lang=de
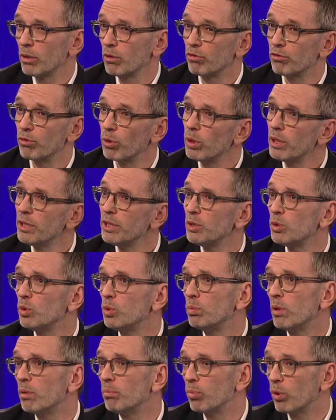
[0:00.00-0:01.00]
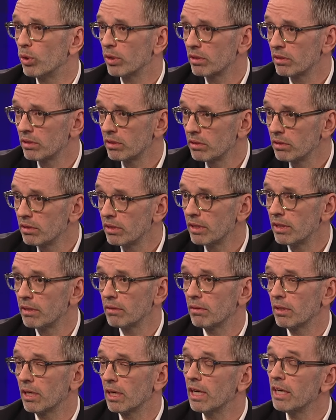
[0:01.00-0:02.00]
völlig überbordende
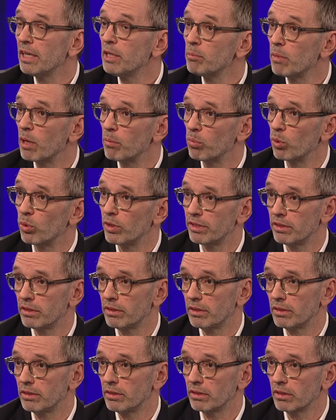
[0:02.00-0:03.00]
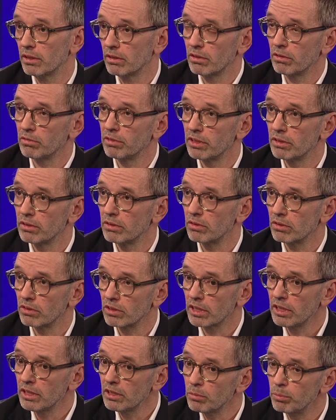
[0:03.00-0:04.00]
Klimapolitik. Ja, da wird das
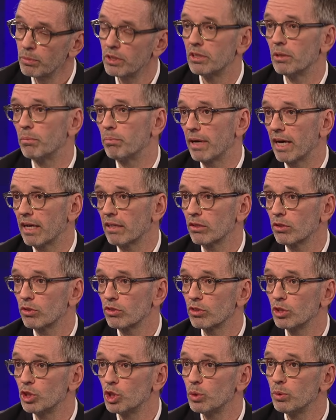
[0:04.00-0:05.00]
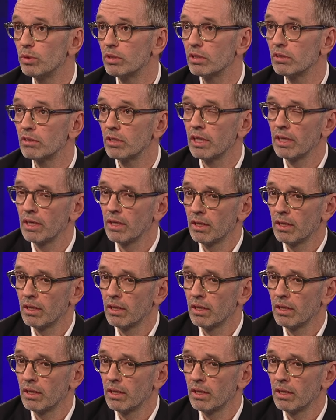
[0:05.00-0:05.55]
Kind mit dem Bad ausgeschüttet.